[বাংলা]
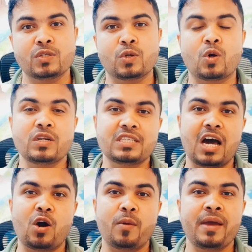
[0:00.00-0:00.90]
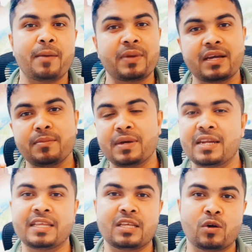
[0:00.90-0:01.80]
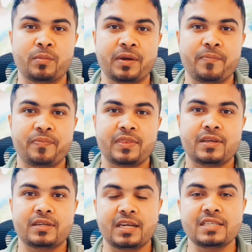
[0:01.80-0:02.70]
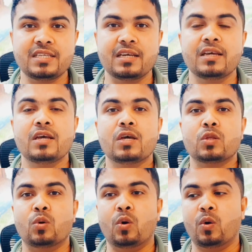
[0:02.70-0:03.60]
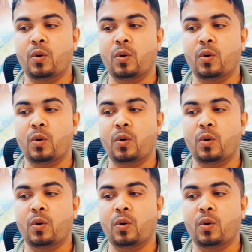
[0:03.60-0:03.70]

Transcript: যখন যা হবে আপনাকে মেনে নিতেই হবে ঠিক আছে তো